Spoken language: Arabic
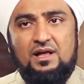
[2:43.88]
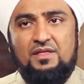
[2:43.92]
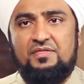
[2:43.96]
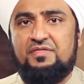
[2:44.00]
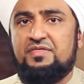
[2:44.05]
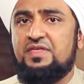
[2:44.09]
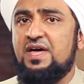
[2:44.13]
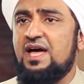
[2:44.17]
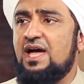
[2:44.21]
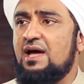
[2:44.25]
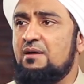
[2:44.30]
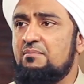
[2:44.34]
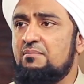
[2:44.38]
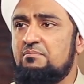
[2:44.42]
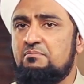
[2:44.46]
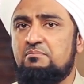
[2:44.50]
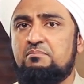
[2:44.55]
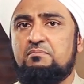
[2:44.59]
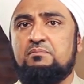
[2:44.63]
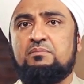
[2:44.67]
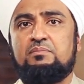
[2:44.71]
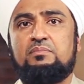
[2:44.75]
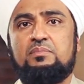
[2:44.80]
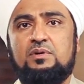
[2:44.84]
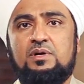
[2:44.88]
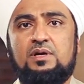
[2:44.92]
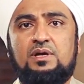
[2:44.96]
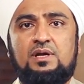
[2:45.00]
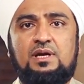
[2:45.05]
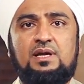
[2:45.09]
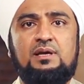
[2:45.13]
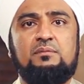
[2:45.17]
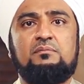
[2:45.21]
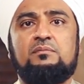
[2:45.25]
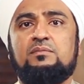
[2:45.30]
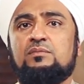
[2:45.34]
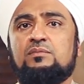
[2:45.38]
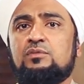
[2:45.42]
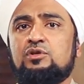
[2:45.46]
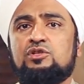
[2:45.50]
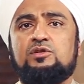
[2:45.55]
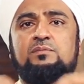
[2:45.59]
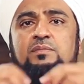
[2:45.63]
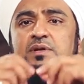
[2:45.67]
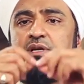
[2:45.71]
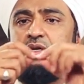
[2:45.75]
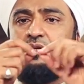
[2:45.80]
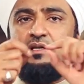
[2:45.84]
الذهب
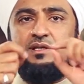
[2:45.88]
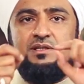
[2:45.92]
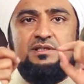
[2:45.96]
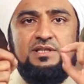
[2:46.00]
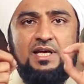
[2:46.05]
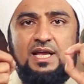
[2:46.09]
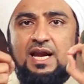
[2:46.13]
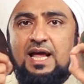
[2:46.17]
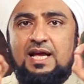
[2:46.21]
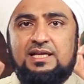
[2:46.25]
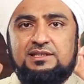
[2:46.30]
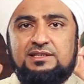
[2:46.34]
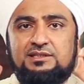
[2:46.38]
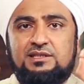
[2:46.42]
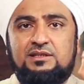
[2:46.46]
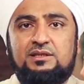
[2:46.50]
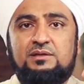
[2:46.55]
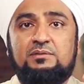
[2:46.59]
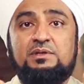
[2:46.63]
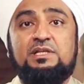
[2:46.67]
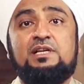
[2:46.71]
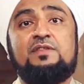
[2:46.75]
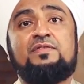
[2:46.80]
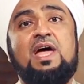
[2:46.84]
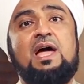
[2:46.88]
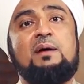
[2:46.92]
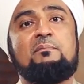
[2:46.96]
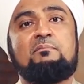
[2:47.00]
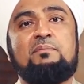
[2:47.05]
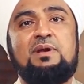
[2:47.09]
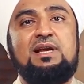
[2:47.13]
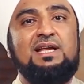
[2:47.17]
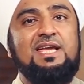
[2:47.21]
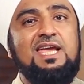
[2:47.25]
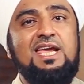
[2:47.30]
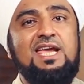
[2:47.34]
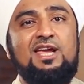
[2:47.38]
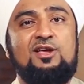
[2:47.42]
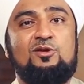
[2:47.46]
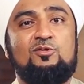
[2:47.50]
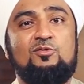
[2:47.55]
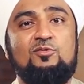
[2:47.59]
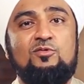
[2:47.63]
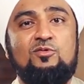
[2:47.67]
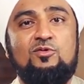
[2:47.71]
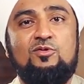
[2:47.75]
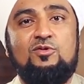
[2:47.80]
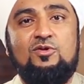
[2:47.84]
مش بالسلاسل الذهب
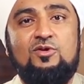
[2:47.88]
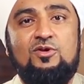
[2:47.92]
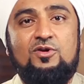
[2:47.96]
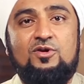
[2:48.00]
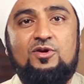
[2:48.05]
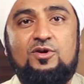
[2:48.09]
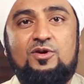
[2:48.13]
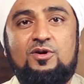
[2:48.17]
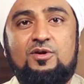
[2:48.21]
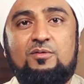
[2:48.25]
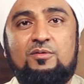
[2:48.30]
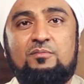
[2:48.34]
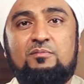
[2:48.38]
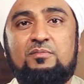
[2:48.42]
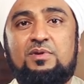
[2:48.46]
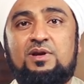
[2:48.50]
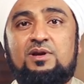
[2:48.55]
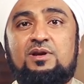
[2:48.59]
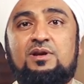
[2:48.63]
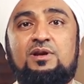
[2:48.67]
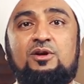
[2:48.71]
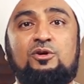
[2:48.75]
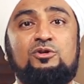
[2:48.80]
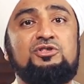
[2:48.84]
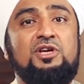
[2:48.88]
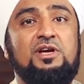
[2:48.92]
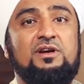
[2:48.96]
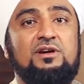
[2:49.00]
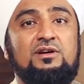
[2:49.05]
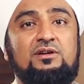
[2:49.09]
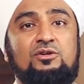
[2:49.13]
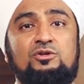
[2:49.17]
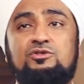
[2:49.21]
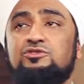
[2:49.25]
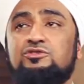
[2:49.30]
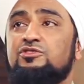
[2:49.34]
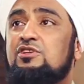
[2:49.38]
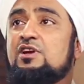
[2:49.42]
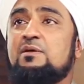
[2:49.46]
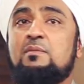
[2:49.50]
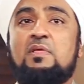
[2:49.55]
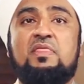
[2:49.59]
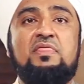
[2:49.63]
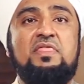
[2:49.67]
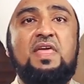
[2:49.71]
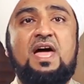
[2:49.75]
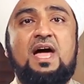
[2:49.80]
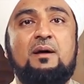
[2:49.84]
بالكيلو بالحجر حجره
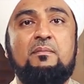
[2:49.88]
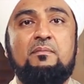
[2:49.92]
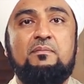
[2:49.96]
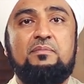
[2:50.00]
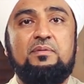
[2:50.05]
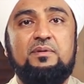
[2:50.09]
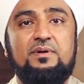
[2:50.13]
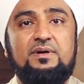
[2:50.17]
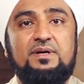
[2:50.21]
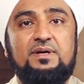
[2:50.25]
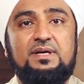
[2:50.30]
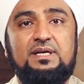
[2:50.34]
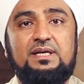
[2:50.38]
من ذهب